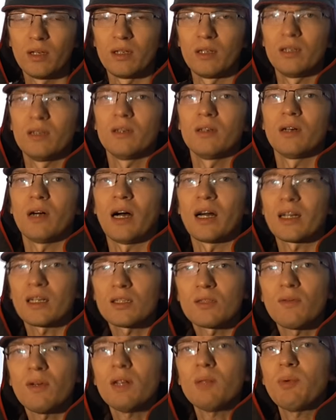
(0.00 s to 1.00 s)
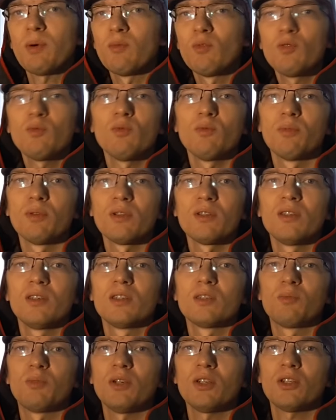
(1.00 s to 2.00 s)
И, а развал, по-моему, был
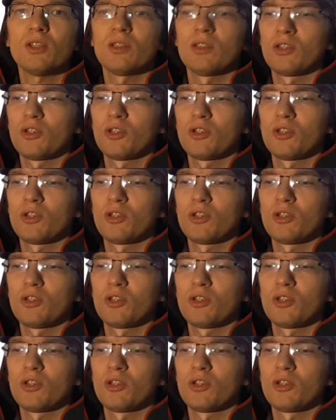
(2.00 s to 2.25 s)
неизбежен,